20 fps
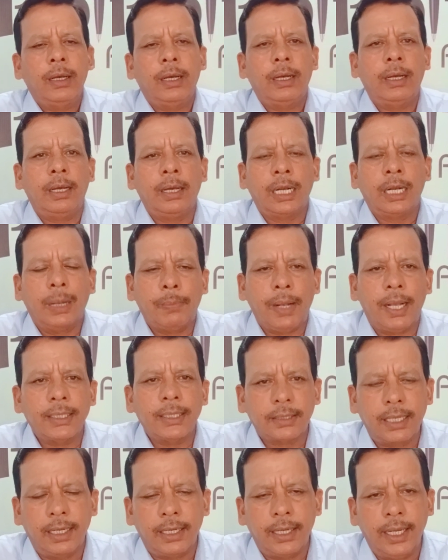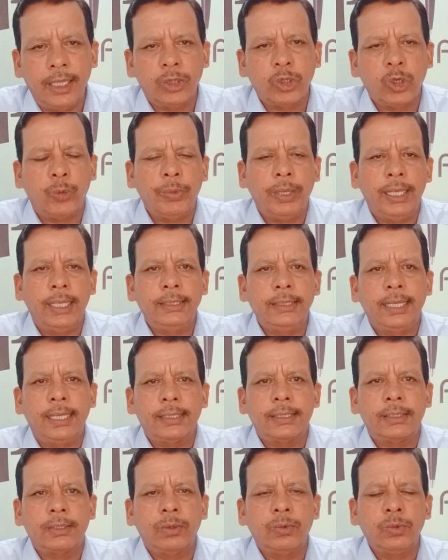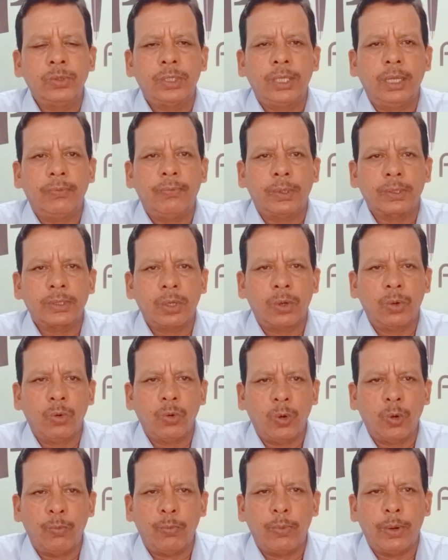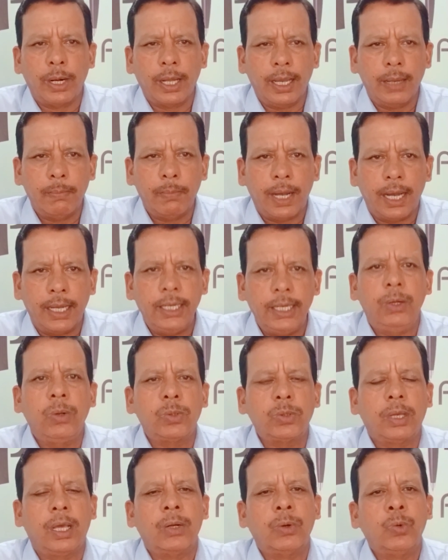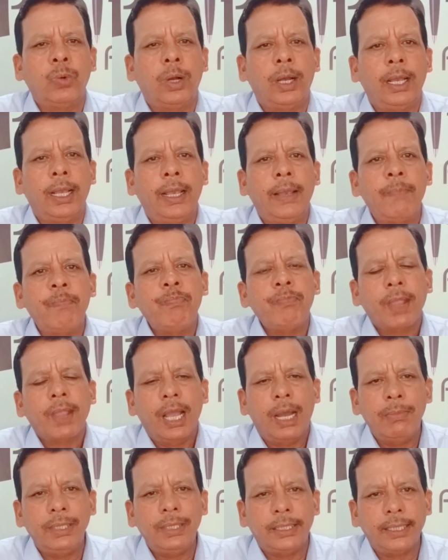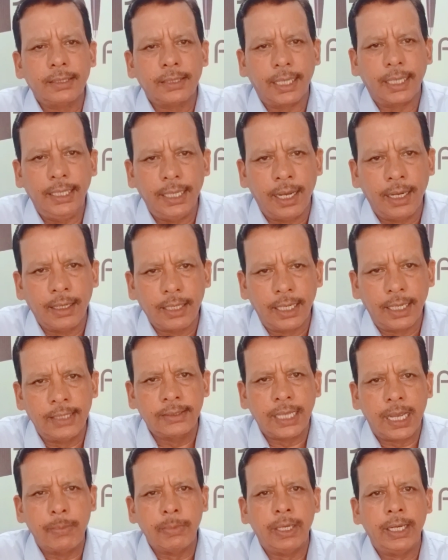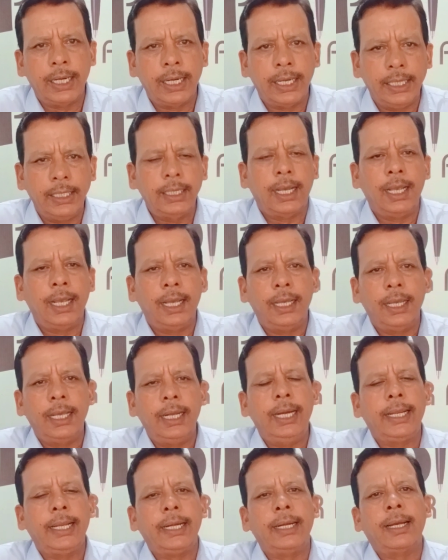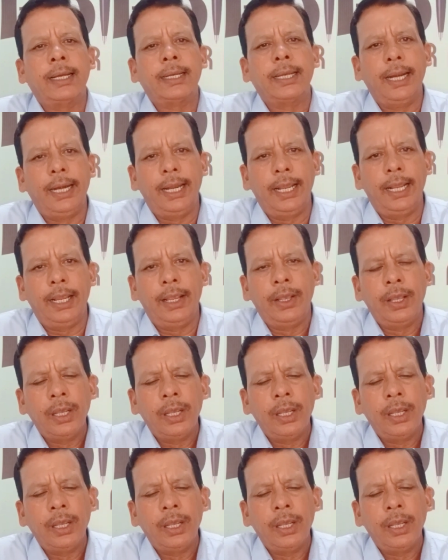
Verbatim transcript: कपास के खेतों में जैस उनसे फसलों को बड़ा भारी नुकसान हुआ है अभी तक सही आंकलन सामने नहीं आया है लेकिन अकेले